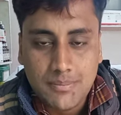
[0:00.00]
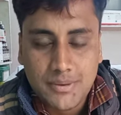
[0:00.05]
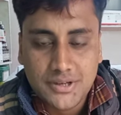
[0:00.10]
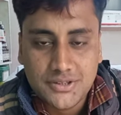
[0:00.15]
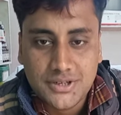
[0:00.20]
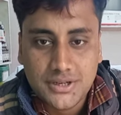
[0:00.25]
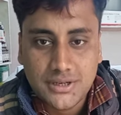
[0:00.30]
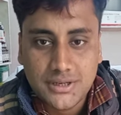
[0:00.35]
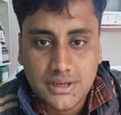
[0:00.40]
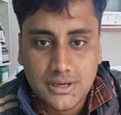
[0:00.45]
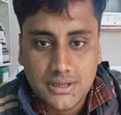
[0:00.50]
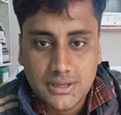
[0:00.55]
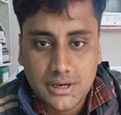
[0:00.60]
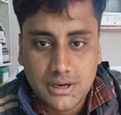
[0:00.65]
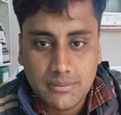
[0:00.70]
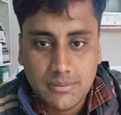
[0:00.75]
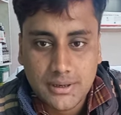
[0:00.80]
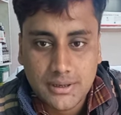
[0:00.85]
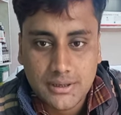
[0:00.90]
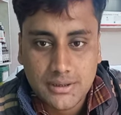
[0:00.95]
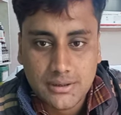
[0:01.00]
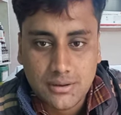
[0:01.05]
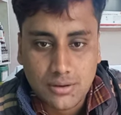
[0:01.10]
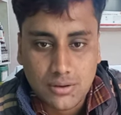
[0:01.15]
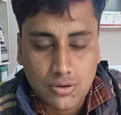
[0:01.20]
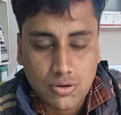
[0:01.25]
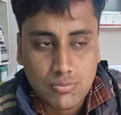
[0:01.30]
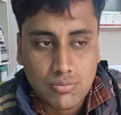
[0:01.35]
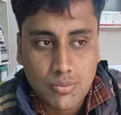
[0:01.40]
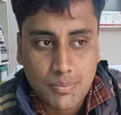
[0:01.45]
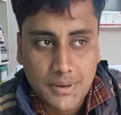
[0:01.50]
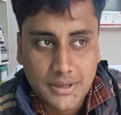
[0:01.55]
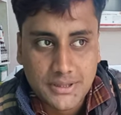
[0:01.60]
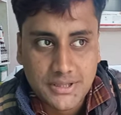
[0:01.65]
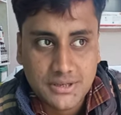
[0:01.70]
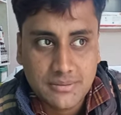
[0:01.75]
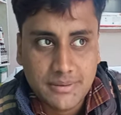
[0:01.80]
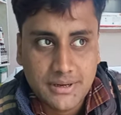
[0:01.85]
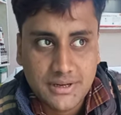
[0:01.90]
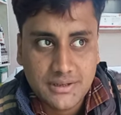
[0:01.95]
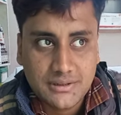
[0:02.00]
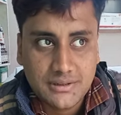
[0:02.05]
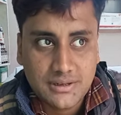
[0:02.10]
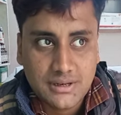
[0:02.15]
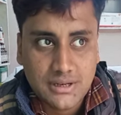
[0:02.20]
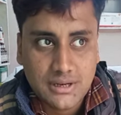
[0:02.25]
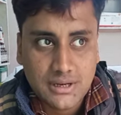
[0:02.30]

पेशेंट के लिए हम एक होम्योपैथिक मेडिसिन